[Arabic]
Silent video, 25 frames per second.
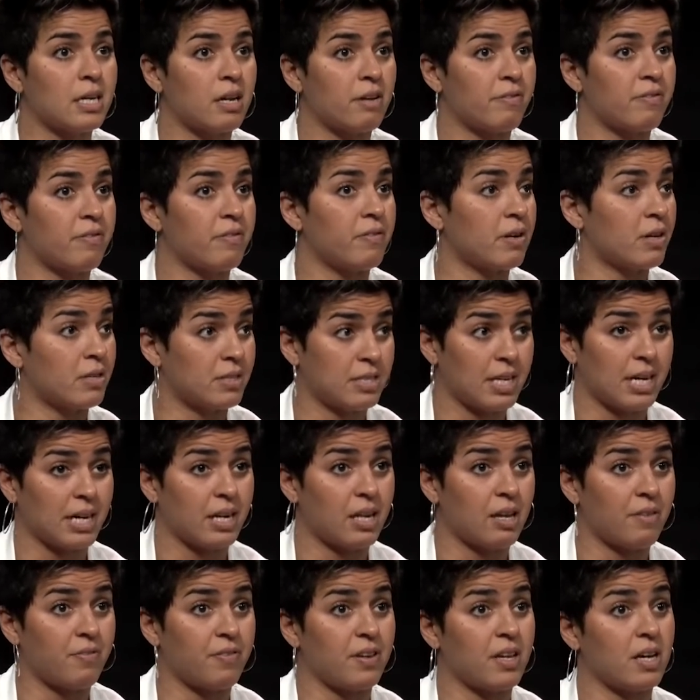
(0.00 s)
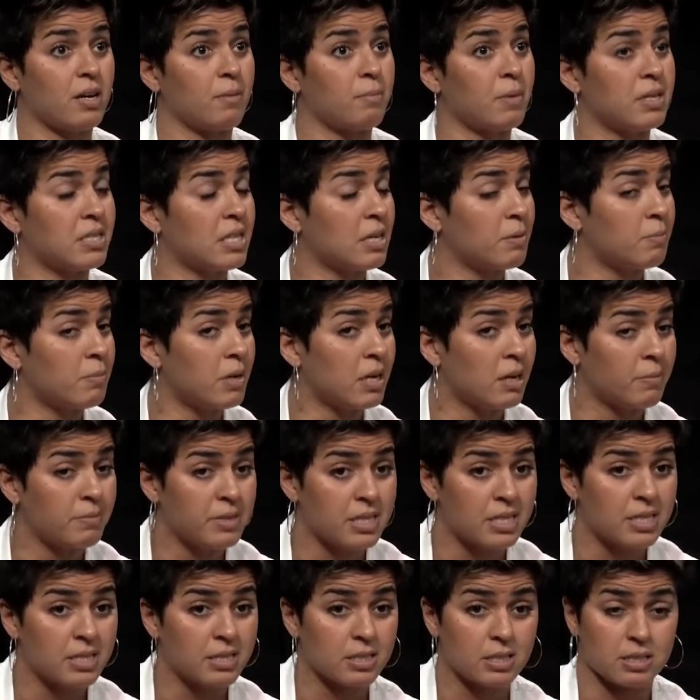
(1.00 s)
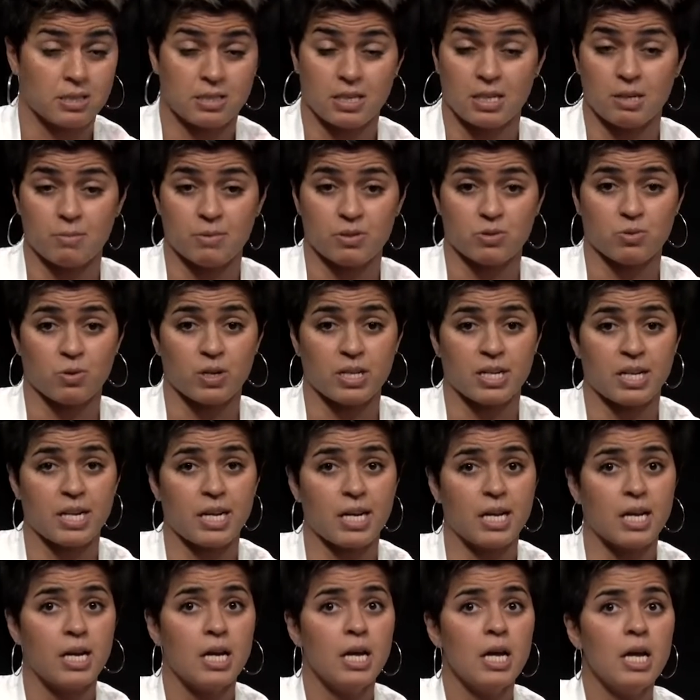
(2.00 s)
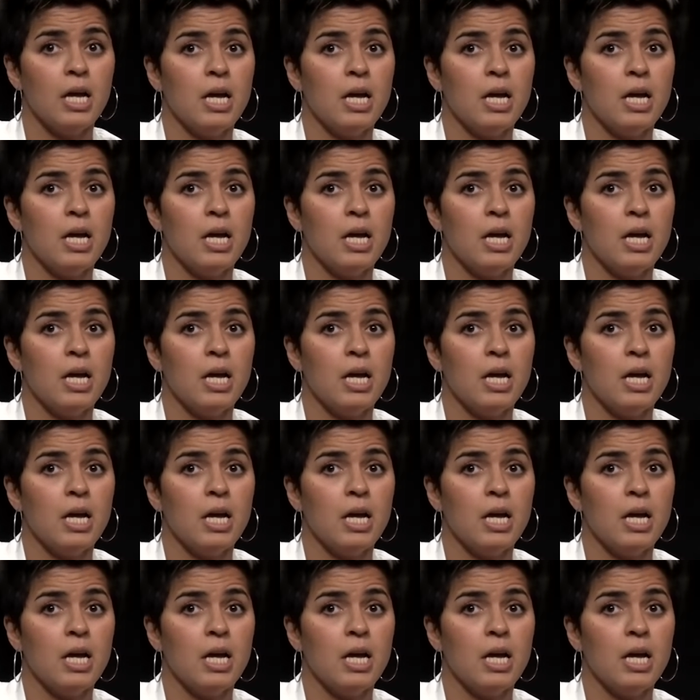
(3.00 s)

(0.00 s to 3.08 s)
التعريف هي مدام لا مينيستر سليمه سواكري